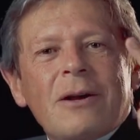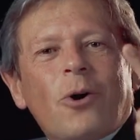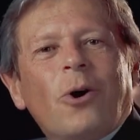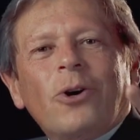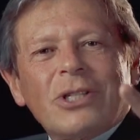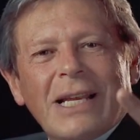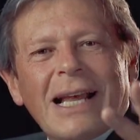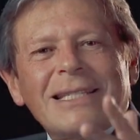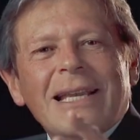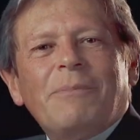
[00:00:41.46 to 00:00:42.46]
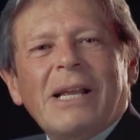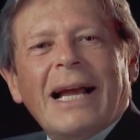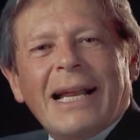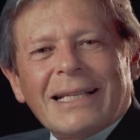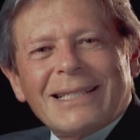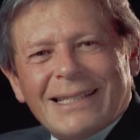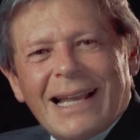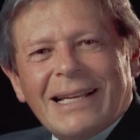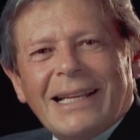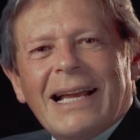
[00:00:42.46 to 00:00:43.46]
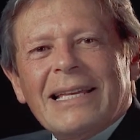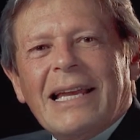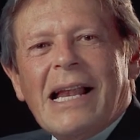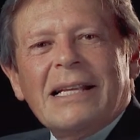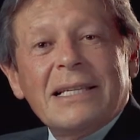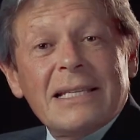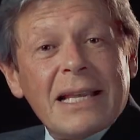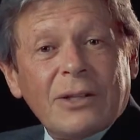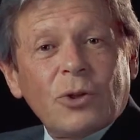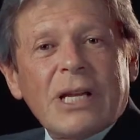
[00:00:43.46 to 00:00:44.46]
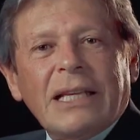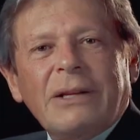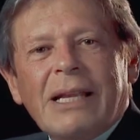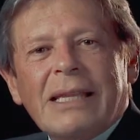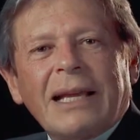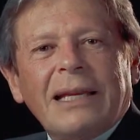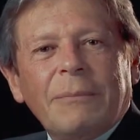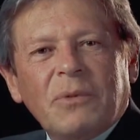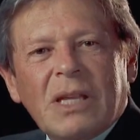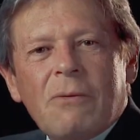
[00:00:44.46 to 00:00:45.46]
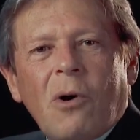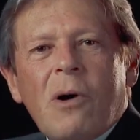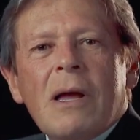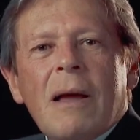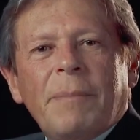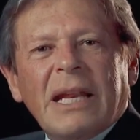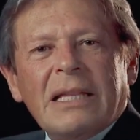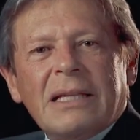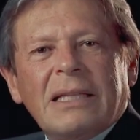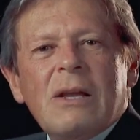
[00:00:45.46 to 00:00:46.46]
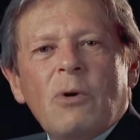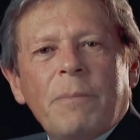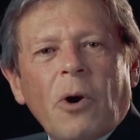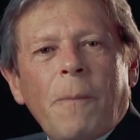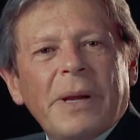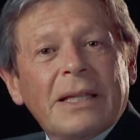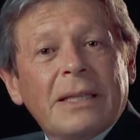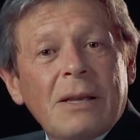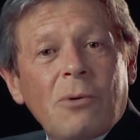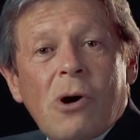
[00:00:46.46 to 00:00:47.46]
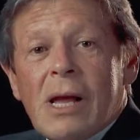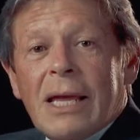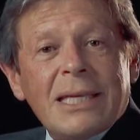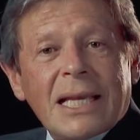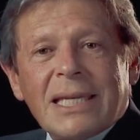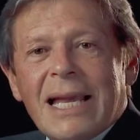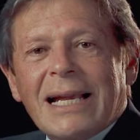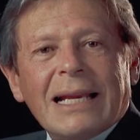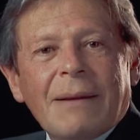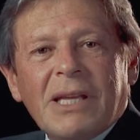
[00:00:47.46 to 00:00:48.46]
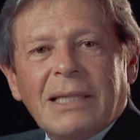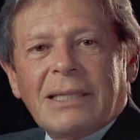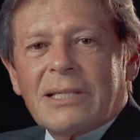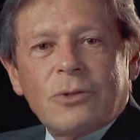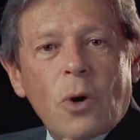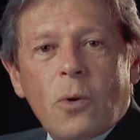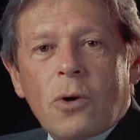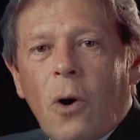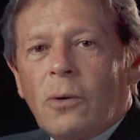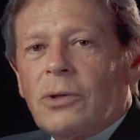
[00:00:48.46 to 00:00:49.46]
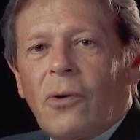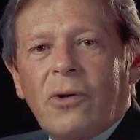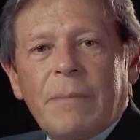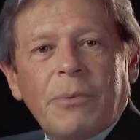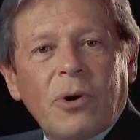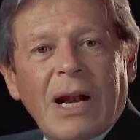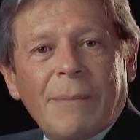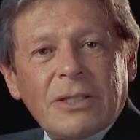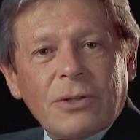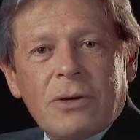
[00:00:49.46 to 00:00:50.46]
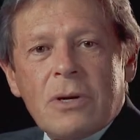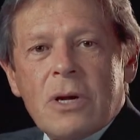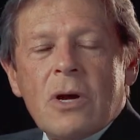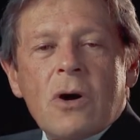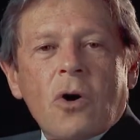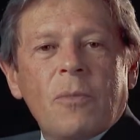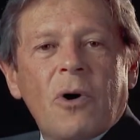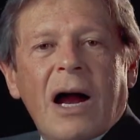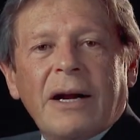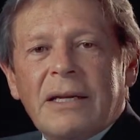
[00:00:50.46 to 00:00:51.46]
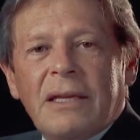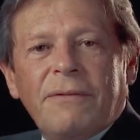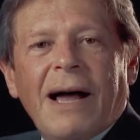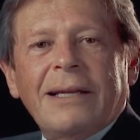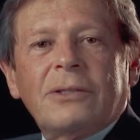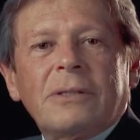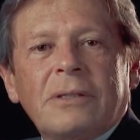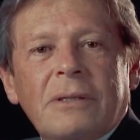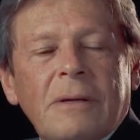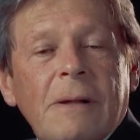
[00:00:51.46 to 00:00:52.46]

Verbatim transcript: Conocerás y aplicarás técnicas de análisis de datos a nivel descriptivo, predictivo y prospectivo, ya sea en herramientas no-code o de programación como R y Python.